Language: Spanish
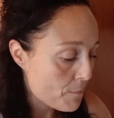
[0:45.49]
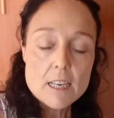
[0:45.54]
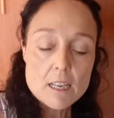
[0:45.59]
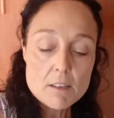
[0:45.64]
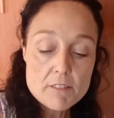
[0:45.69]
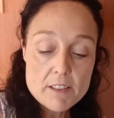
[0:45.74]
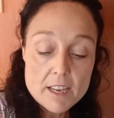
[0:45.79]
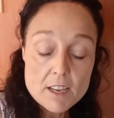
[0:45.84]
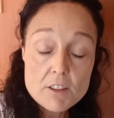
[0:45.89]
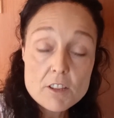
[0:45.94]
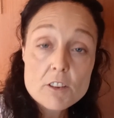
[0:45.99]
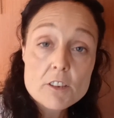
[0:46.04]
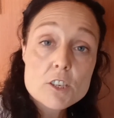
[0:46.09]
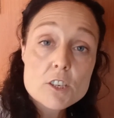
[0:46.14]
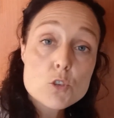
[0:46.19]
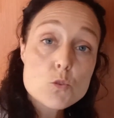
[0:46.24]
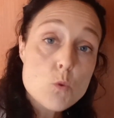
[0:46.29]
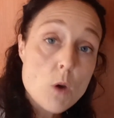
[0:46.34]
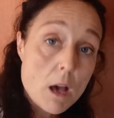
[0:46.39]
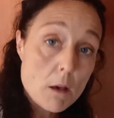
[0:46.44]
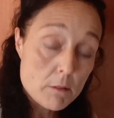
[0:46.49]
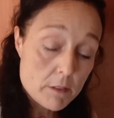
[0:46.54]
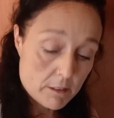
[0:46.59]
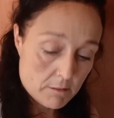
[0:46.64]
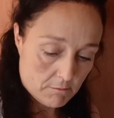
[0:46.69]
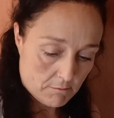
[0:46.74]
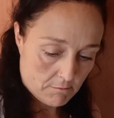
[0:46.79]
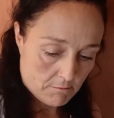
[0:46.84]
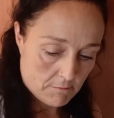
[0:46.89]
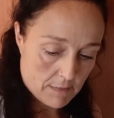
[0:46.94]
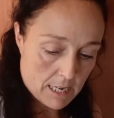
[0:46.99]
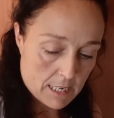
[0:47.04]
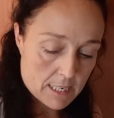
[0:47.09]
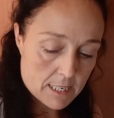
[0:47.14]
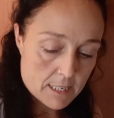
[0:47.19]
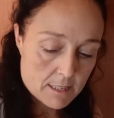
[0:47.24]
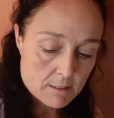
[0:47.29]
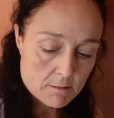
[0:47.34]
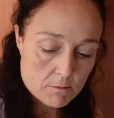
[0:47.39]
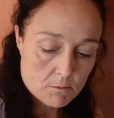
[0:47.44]
La fijación es suave,
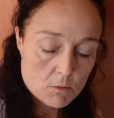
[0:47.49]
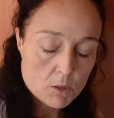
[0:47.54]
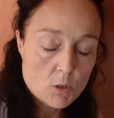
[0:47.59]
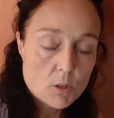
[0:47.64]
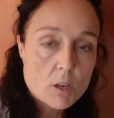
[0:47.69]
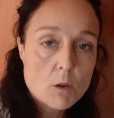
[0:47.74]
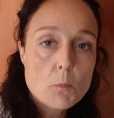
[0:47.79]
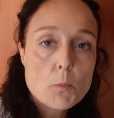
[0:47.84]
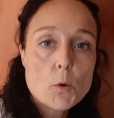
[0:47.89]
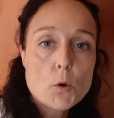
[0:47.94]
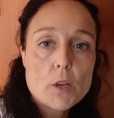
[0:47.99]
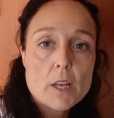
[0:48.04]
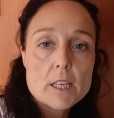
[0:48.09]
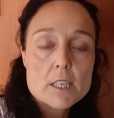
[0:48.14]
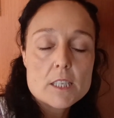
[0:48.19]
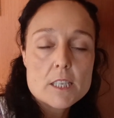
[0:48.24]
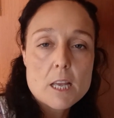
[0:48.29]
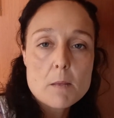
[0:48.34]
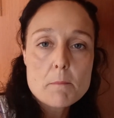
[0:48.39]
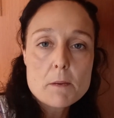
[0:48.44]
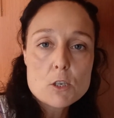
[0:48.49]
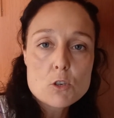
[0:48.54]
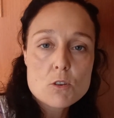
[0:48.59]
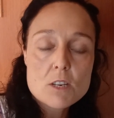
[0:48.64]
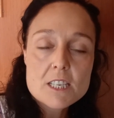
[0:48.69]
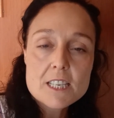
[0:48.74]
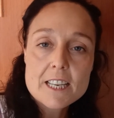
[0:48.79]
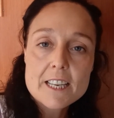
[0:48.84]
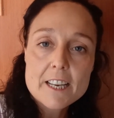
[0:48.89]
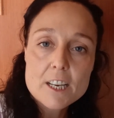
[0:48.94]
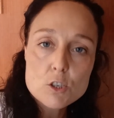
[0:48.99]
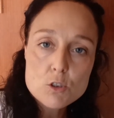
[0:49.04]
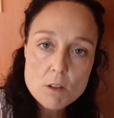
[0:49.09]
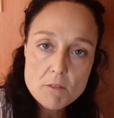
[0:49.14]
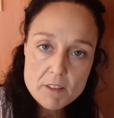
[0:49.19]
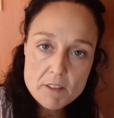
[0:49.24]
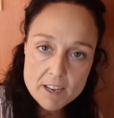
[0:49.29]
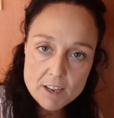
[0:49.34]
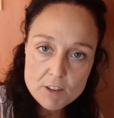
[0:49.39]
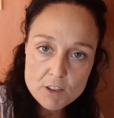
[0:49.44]
¿vale? Lo digo porque si hay personas que queréis
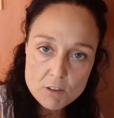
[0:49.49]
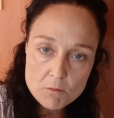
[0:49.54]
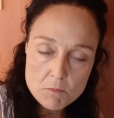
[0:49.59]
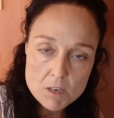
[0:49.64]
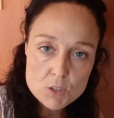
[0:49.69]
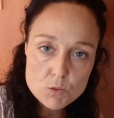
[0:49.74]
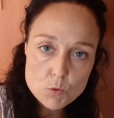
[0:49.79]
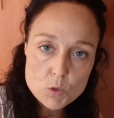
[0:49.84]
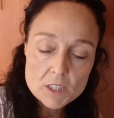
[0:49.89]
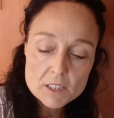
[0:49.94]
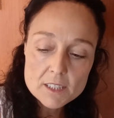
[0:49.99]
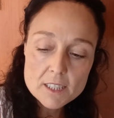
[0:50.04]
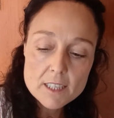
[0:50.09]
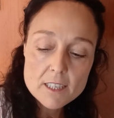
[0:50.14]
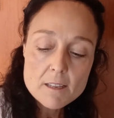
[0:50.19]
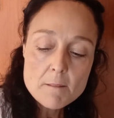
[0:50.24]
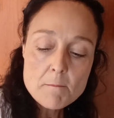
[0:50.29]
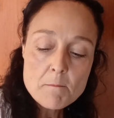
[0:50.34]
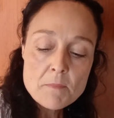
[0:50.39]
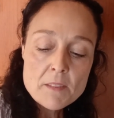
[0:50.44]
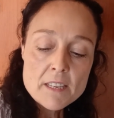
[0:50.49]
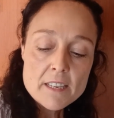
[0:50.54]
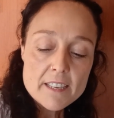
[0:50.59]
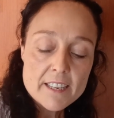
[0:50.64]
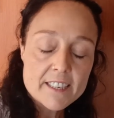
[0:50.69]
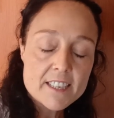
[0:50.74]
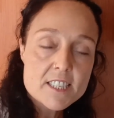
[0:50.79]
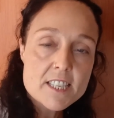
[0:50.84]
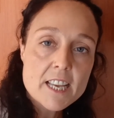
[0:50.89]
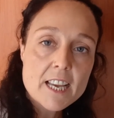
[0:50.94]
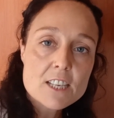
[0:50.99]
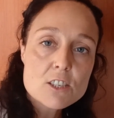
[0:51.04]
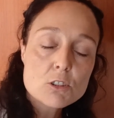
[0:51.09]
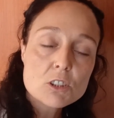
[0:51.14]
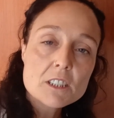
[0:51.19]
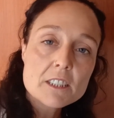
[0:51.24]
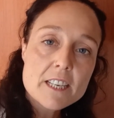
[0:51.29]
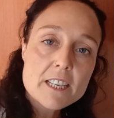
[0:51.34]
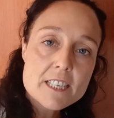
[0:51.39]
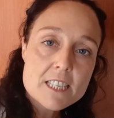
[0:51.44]
una fijación más fuerte, en este
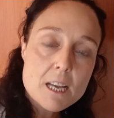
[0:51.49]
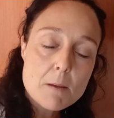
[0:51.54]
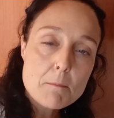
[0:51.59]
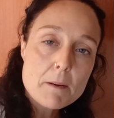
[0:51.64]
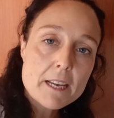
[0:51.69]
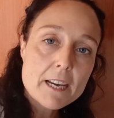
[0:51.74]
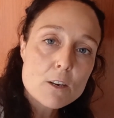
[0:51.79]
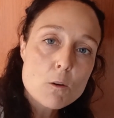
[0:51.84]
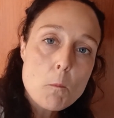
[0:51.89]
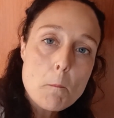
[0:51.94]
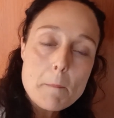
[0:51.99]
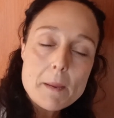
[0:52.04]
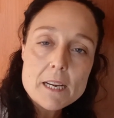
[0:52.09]
caso tendríais que aplicar un